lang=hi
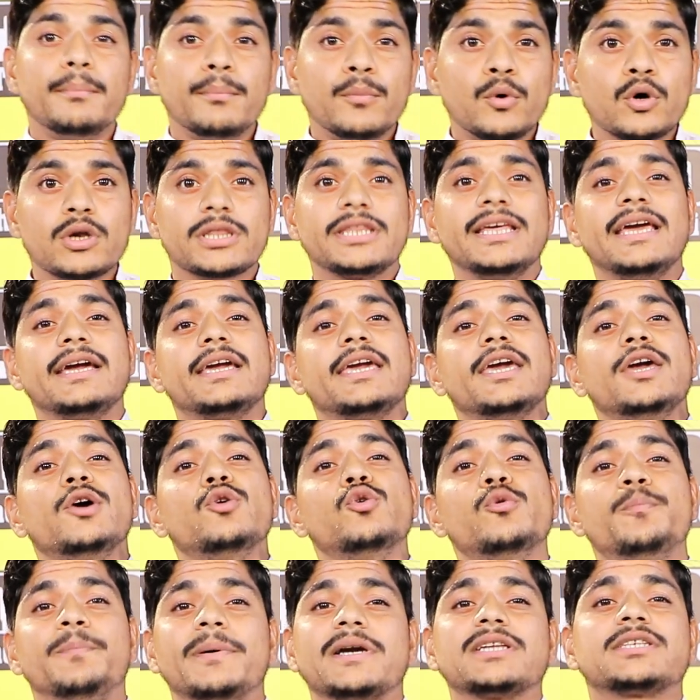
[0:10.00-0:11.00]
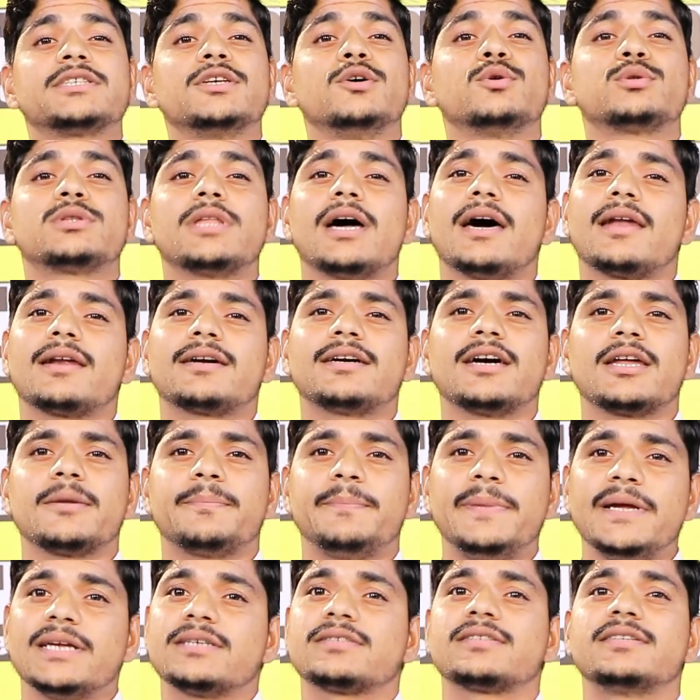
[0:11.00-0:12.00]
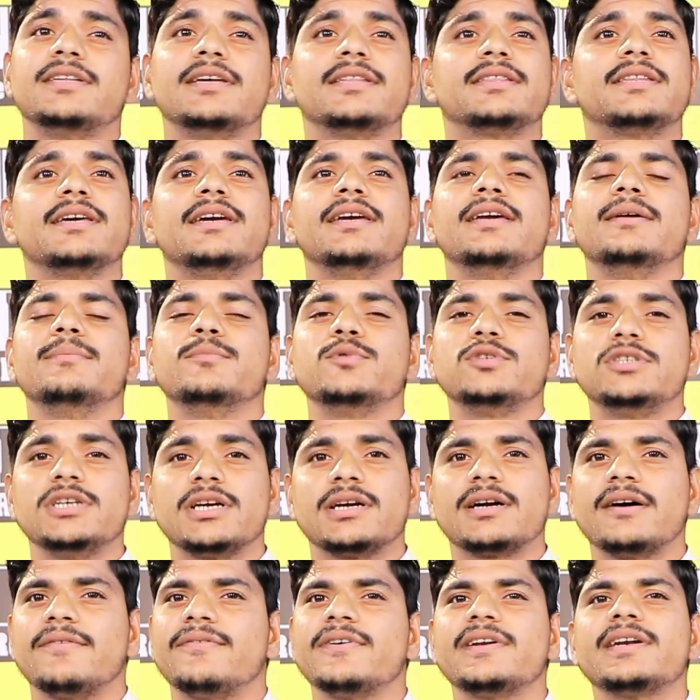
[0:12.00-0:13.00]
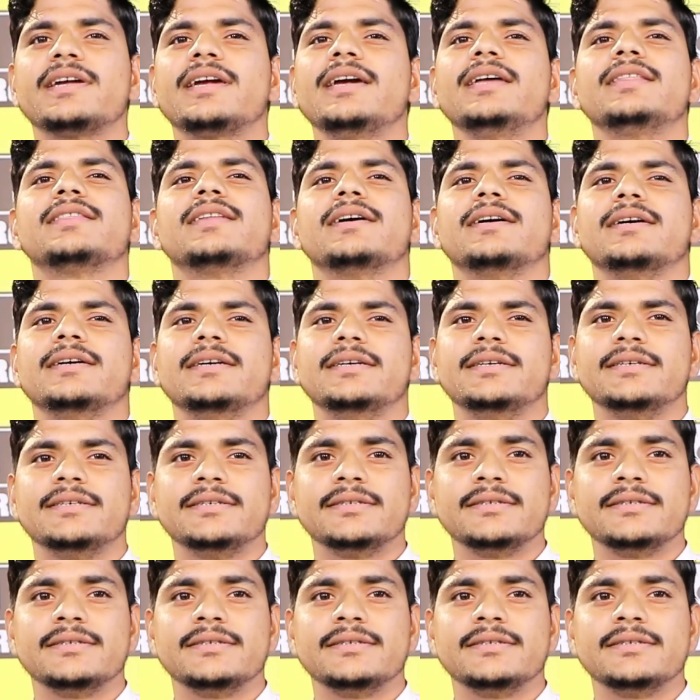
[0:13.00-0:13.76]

मुर्दे के ऊपर से उतार कर बेच देते हैं मुझे कफन कहता है